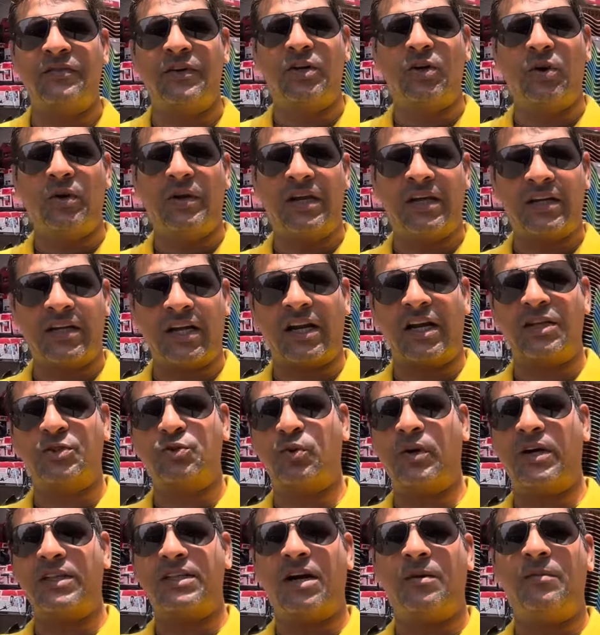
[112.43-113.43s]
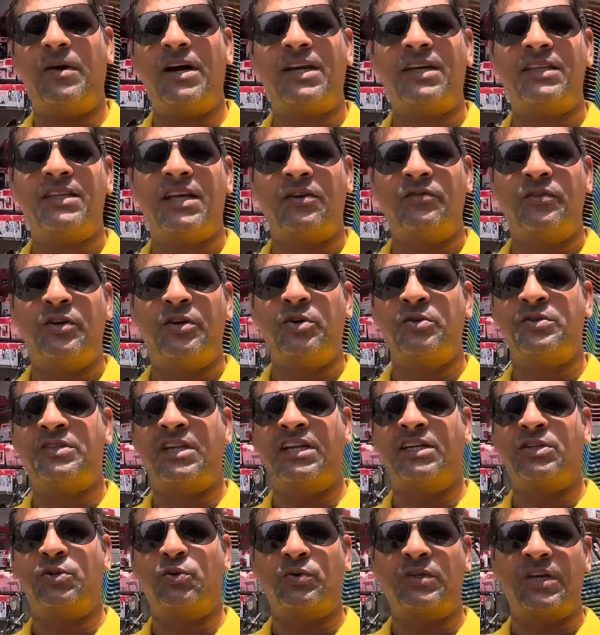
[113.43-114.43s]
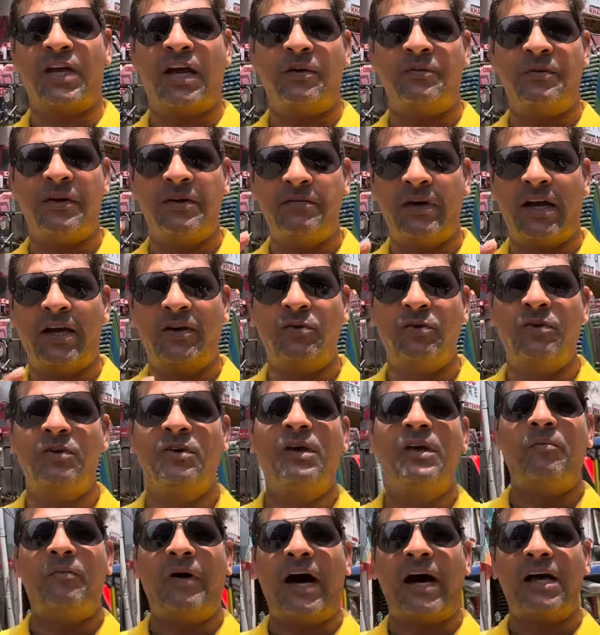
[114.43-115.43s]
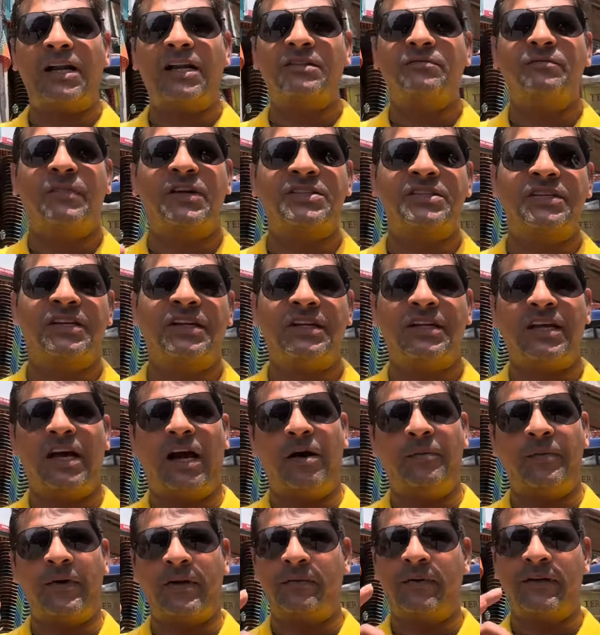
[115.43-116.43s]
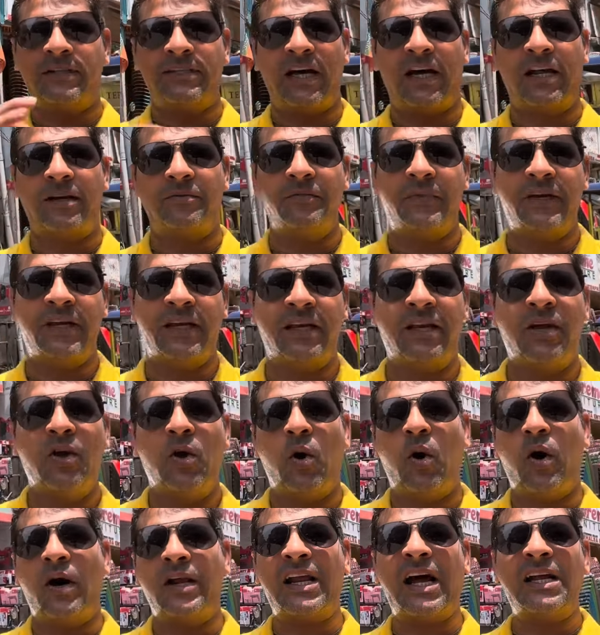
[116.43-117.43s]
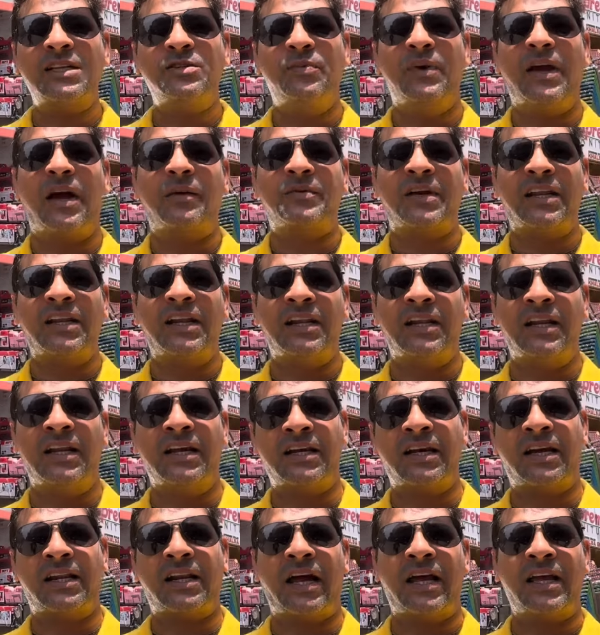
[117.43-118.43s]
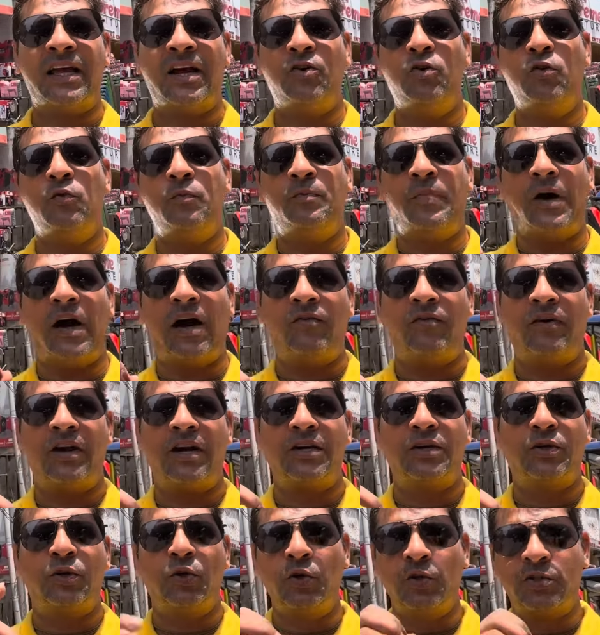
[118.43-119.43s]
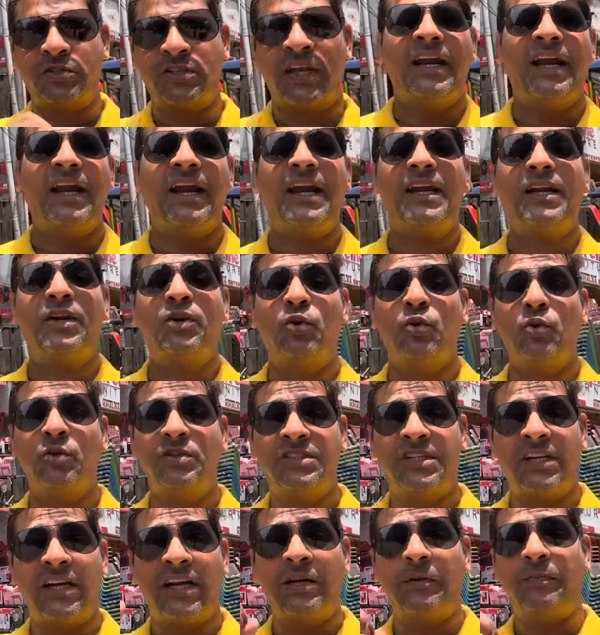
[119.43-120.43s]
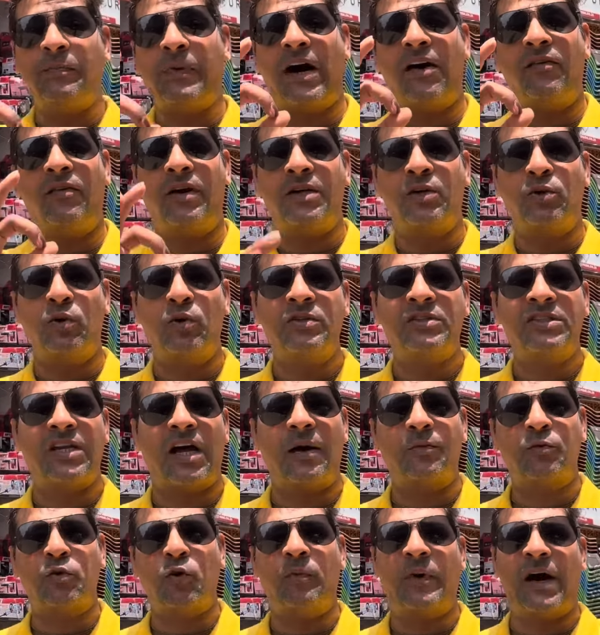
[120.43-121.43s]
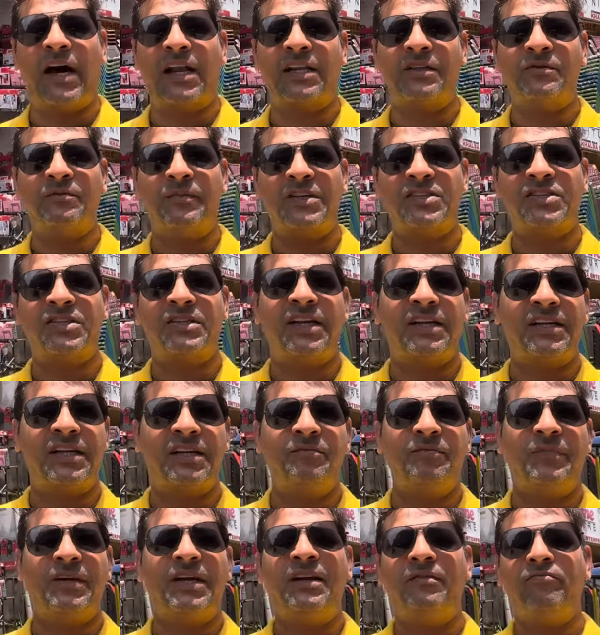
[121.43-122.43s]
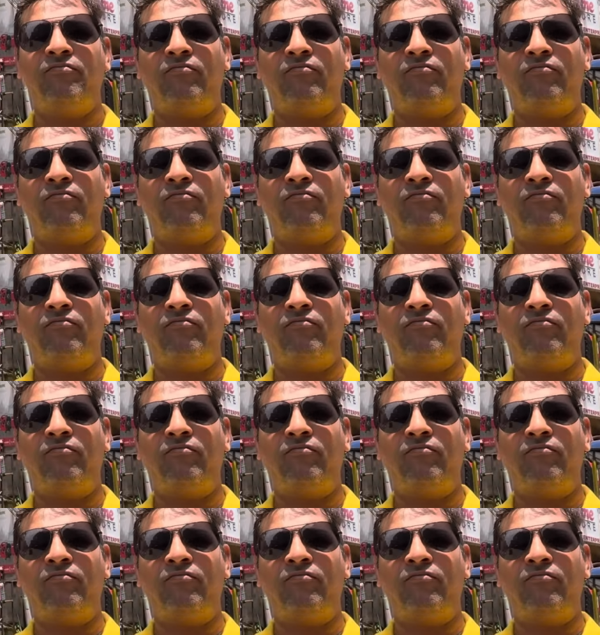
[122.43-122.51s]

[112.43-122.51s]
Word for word: वीडियो लेकर आ चुका है धमाकेदार वीडियो इसलिए क्योंकि अभी मैं हूँ भारत मशीनरी अपर बाजार में और आज मैं आपके लिए लेकर आया हूँ पावर टूल्स ए टू जेड पावर टूल्स आपको भारत मशीनरी में